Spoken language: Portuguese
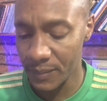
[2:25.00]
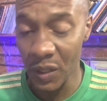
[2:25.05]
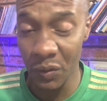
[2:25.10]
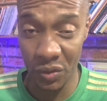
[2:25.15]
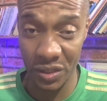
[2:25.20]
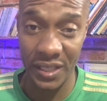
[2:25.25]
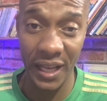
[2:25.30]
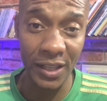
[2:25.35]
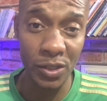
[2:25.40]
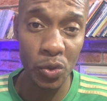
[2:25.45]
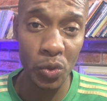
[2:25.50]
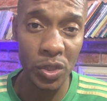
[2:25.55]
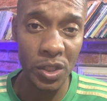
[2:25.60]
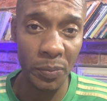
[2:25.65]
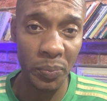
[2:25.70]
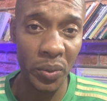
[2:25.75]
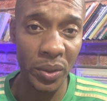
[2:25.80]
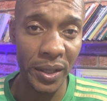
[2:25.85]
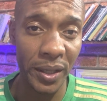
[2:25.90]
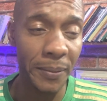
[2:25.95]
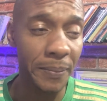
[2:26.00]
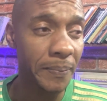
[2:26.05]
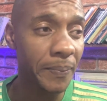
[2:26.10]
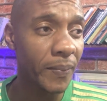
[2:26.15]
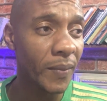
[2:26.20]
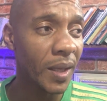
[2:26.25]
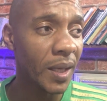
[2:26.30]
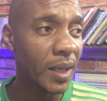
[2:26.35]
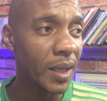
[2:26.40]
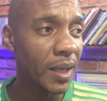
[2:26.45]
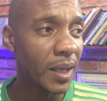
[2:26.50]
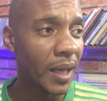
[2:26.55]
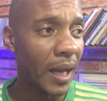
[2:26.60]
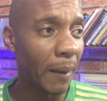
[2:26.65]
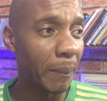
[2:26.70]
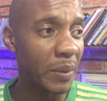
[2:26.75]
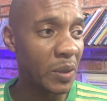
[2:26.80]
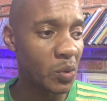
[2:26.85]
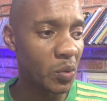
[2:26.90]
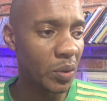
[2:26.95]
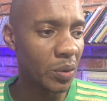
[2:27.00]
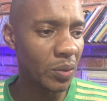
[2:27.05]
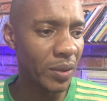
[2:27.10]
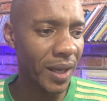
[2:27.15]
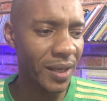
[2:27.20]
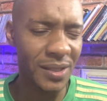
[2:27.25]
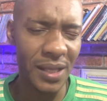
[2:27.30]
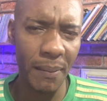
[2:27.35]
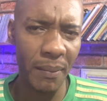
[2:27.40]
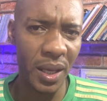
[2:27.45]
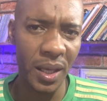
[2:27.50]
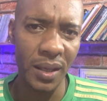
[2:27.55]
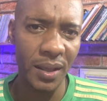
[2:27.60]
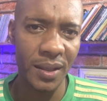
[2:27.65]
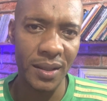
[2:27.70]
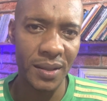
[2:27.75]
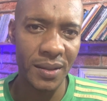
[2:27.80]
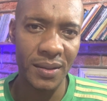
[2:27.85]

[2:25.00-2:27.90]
Você assusta, porque a pessoa não quer saber